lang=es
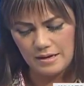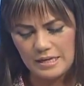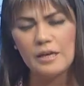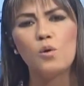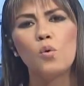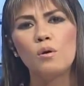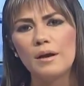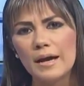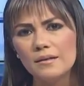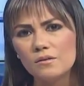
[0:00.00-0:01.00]

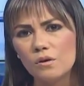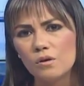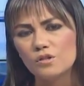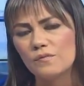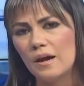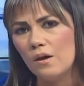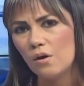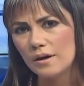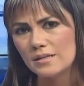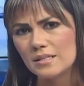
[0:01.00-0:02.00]
inculcando los
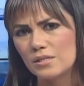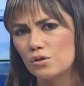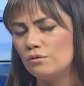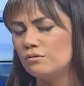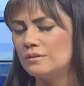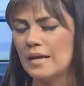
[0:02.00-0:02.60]
valores que son